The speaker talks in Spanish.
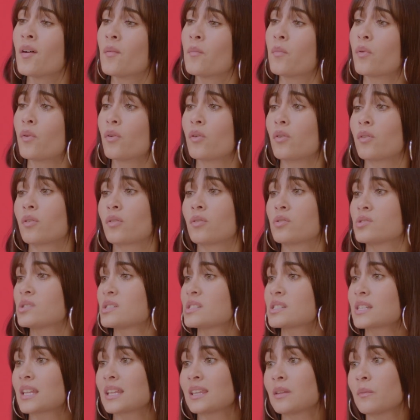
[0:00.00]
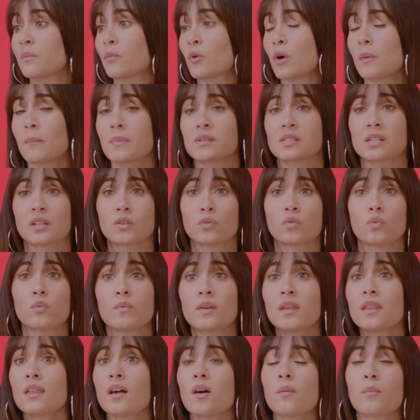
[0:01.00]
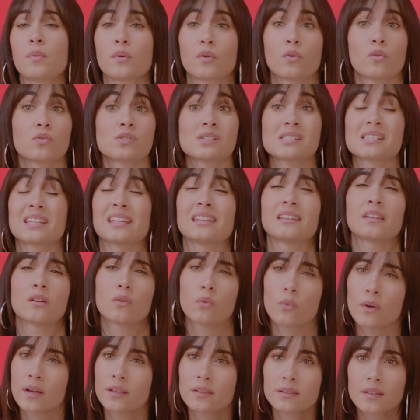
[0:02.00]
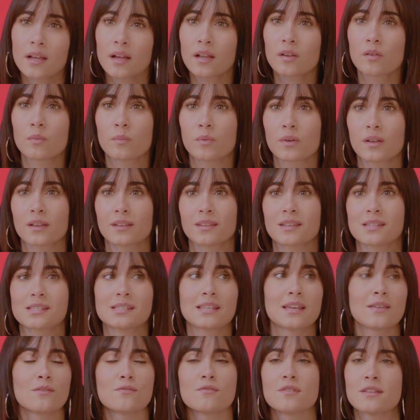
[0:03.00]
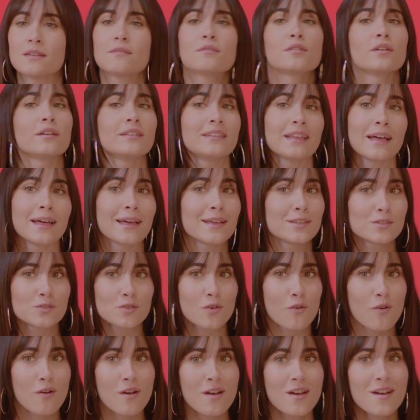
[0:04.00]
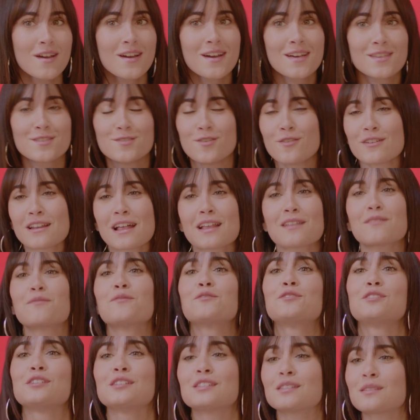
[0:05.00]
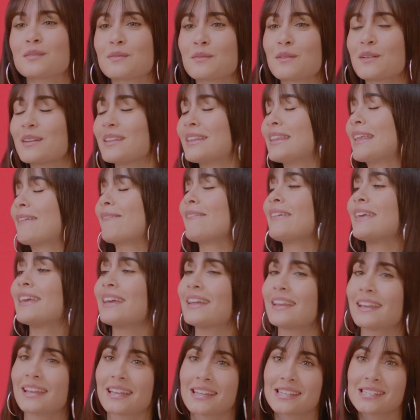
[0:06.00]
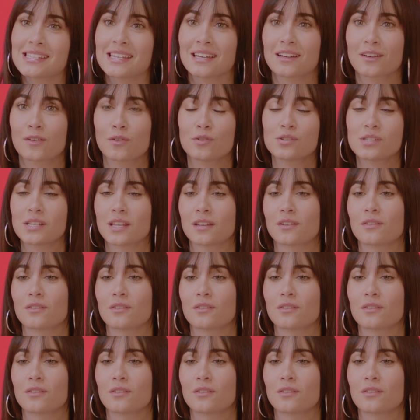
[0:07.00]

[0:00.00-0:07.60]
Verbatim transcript: por cosas que te puedan pasar en tu vida o por cosas que te cuentan o porque te has leído un libro y te ha hecho llorar muchísimo y te viene esa cosa,